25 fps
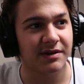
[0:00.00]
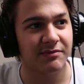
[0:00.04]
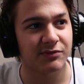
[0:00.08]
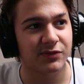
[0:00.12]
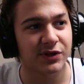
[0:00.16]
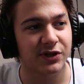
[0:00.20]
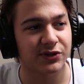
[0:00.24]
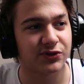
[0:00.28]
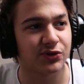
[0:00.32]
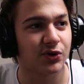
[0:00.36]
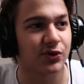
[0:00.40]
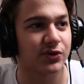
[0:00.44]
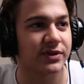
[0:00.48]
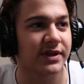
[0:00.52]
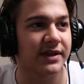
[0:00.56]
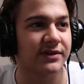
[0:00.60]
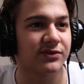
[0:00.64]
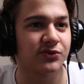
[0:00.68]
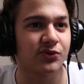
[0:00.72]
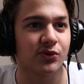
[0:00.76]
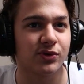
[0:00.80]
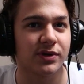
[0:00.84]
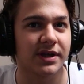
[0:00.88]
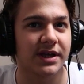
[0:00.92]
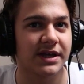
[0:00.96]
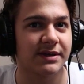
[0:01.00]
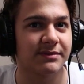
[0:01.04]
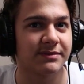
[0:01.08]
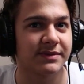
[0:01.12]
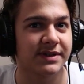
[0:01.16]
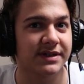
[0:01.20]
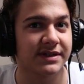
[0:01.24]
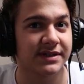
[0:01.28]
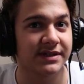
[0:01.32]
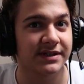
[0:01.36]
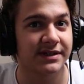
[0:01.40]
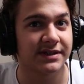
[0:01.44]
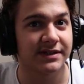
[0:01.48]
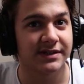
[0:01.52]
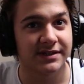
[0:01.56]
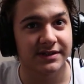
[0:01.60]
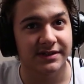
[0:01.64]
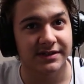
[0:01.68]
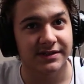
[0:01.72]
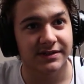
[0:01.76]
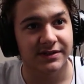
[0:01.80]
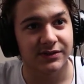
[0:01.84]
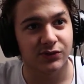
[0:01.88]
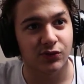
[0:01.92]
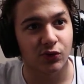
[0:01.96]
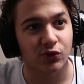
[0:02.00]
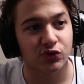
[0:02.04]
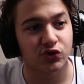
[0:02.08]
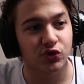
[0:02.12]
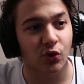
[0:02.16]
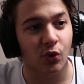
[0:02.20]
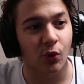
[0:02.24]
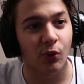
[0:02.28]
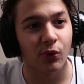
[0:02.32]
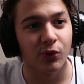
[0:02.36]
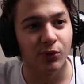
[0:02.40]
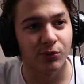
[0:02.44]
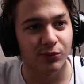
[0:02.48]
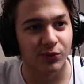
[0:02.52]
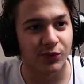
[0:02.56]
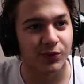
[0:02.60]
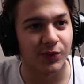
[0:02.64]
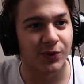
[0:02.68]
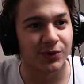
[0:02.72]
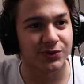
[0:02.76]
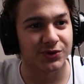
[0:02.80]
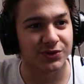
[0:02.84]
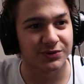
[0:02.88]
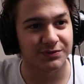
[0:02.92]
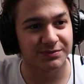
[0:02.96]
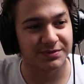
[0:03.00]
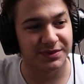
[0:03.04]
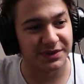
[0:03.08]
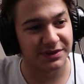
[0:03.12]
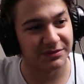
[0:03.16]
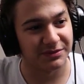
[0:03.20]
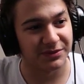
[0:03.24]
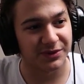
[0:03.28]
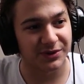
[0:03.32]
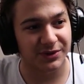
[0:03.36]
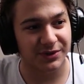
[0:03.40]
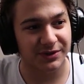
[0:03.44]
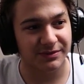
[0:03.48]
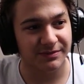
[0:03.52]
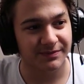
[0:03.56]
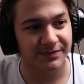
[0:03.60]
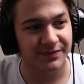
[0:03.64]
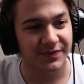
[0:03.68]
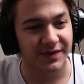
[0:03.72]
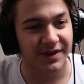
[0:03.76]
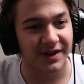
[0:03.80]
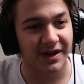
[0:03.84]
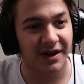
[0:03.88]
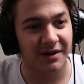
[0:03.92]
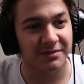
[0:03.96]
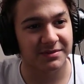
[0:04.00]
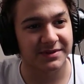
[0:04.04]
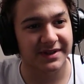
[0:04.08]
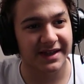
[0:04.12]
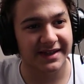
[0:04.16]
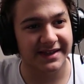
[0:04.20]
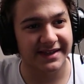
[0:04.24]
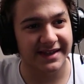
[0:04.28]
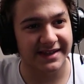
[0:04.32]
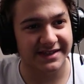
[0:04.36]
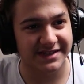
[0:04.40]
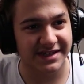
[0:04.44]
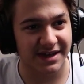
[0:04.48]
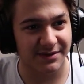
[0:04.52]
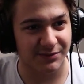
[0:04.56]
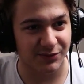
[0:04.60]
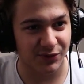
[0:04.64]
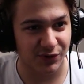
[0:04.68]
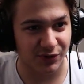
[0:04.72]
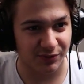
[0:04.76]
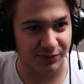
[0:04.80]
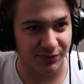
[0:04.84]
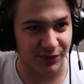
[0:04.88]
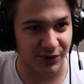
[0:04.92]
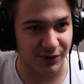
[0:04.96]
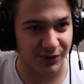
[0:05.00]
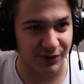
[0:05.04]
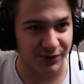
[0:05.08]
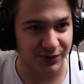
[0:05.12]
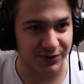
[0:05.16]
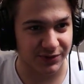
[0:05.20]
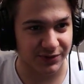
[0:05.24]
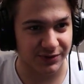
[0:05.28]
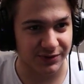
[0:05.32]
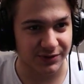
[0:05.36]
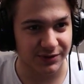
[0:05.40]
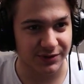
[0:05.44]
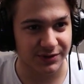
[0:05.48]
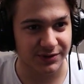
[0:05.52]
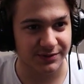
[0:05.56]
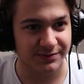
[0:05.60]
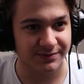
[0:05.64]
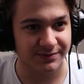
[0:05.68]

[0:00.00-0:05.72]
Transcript: Emülatörden dolayı mı? yoksa oyun mu bozuk bilmiyorum. Kapıdan geçemiyorum görüyorsunuz.